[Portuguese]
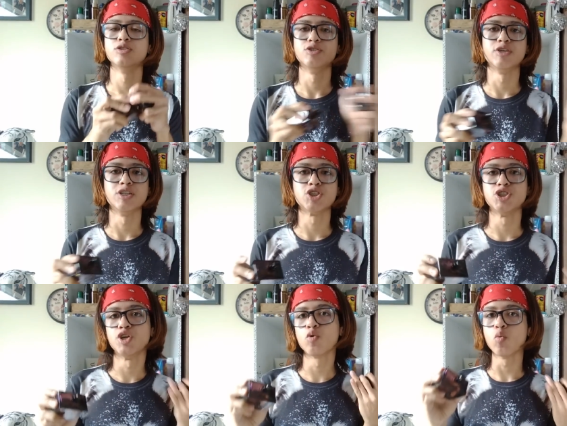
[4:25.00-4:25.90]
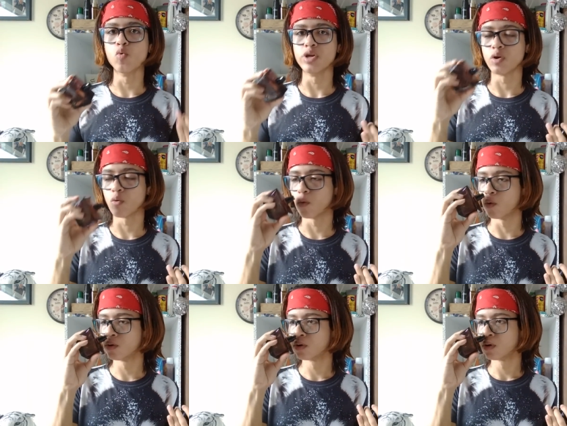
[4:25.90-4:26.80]
Gente, que cheiro único.
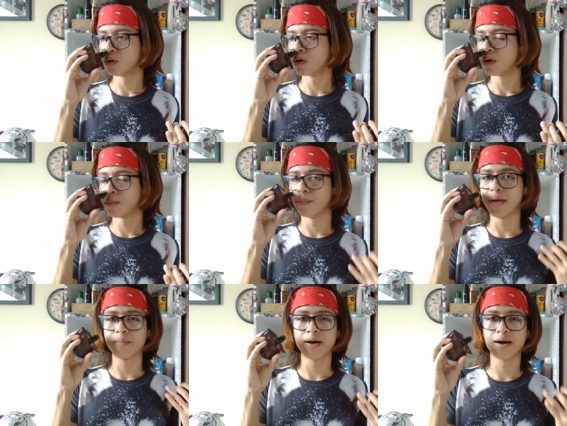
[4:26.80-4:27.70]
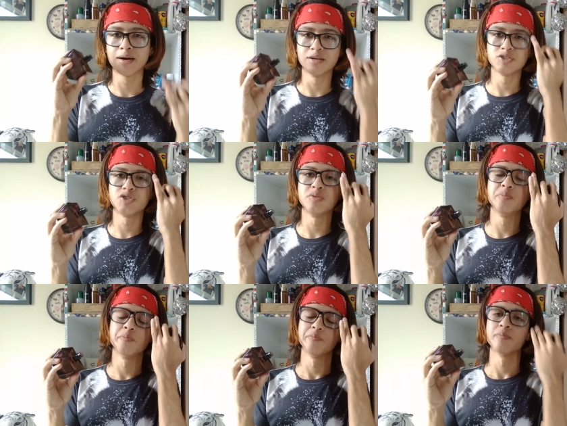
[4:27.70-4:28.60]
Bem marcante,
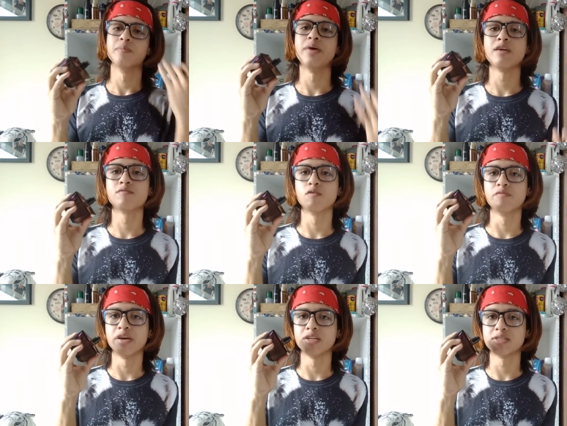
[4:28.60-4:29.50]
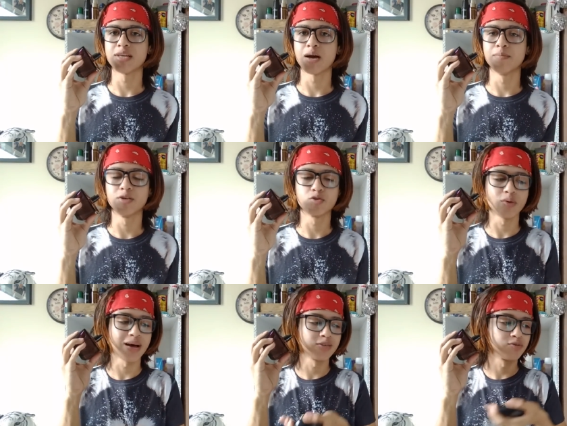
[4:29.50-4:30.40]
bem envolvente, sabe? Deixa um
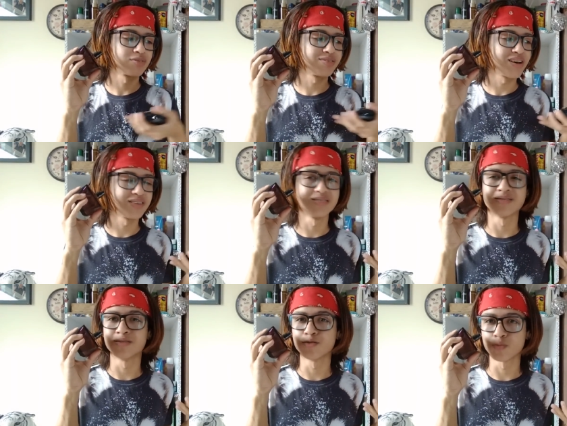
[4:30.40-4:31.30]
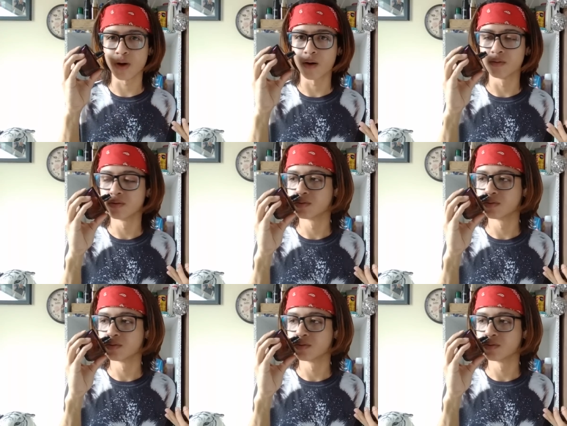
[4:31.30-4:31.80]
rastro sexy, sensual.